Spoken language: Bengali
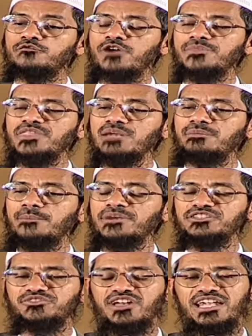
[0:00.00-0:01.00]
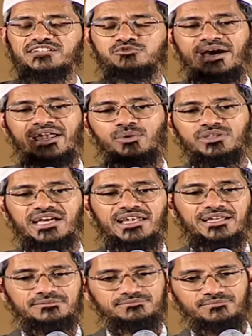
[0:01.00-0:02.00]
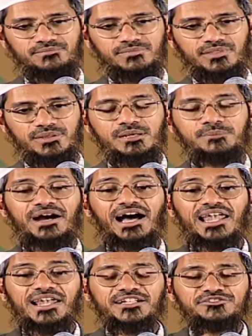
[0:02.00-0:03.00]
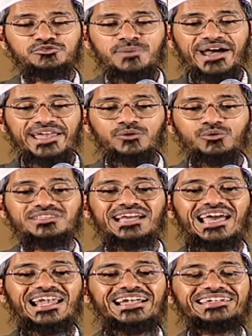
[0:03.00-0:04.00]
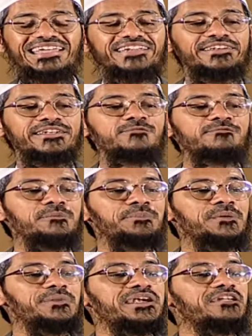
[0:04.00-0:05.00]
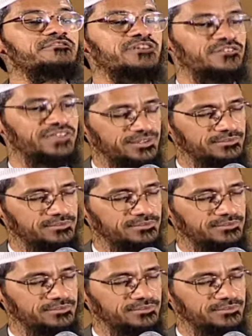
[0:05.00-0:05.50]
আল্লাহ তালার স্মরণে উদাসীন না করে আল্লাহ তালা এক একজন মানুষকে এক একভাবে পরীক্ষা